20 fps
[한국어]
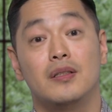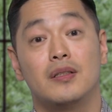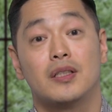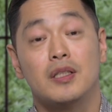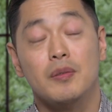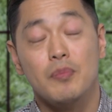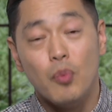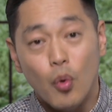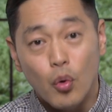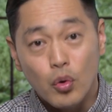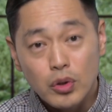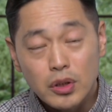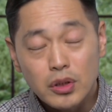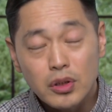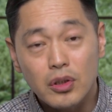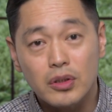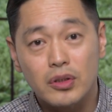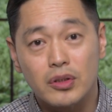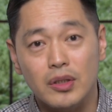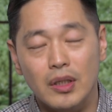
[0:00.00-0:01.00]
그 모든
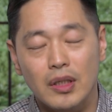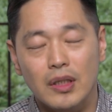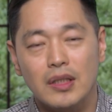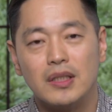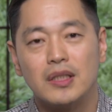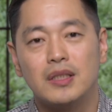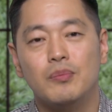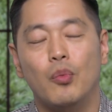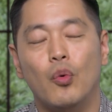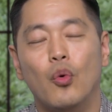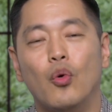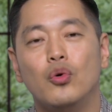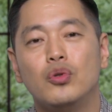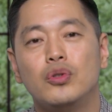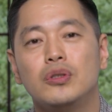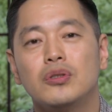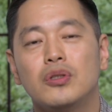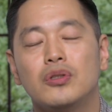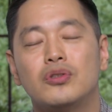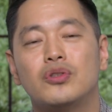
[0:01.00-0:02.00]

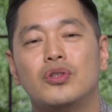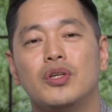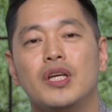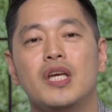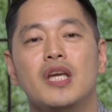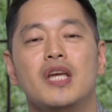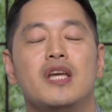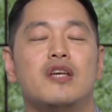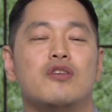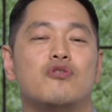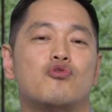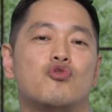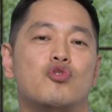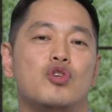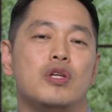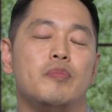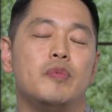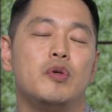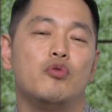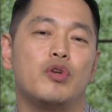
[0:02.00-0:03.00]
것들이
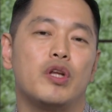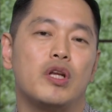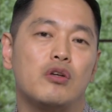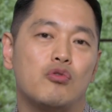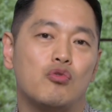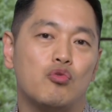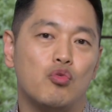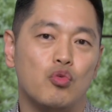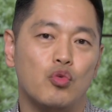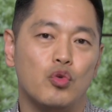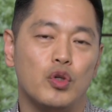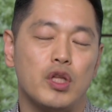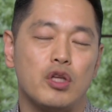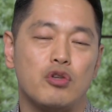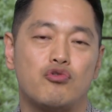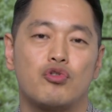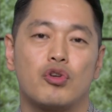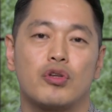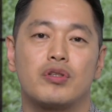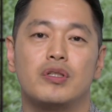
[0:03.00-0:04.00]
주님이 우리를 구원해
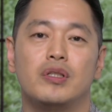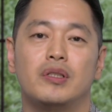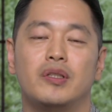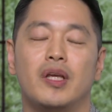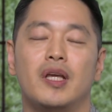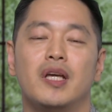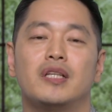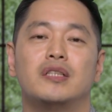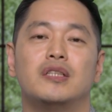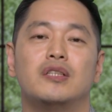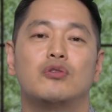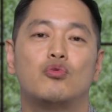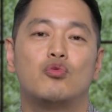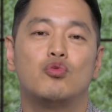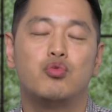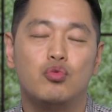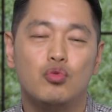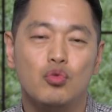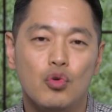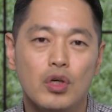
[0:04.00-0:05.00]
주셨을 때 그
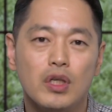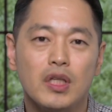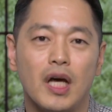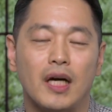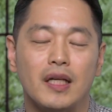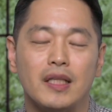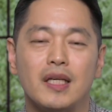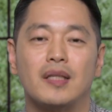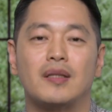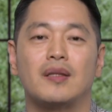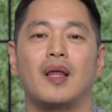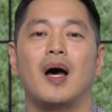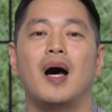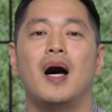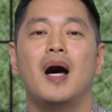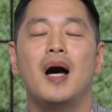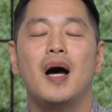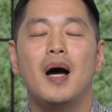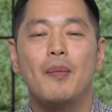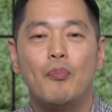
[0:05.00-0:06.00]
구원 안에
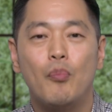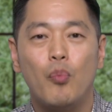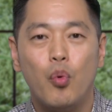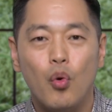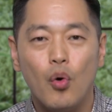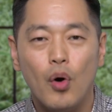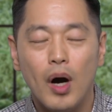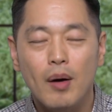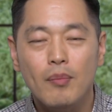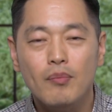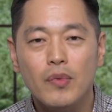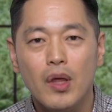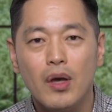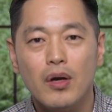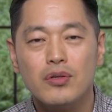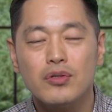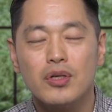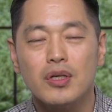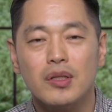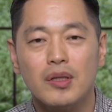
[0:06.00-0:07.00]
다
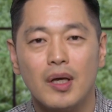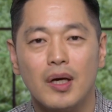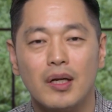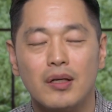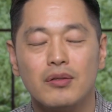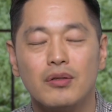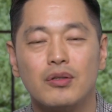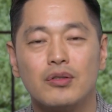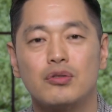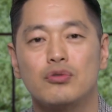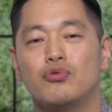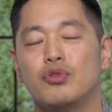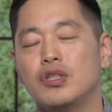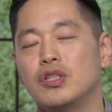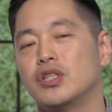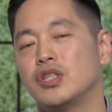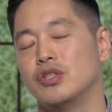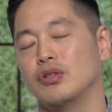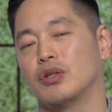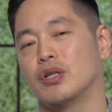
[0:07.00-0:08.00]
포함되어져 있다는 것을 우리는
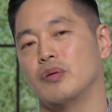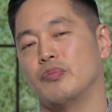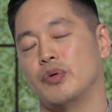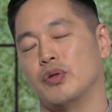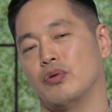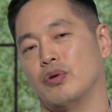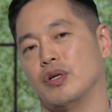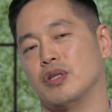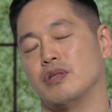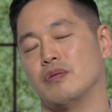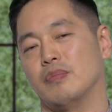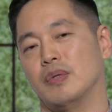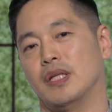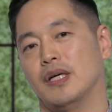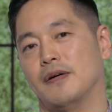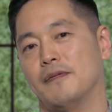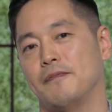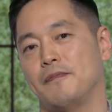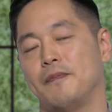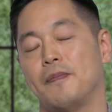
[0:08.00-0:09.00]
기억할 필요가
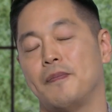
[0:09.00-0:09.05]
있습니다.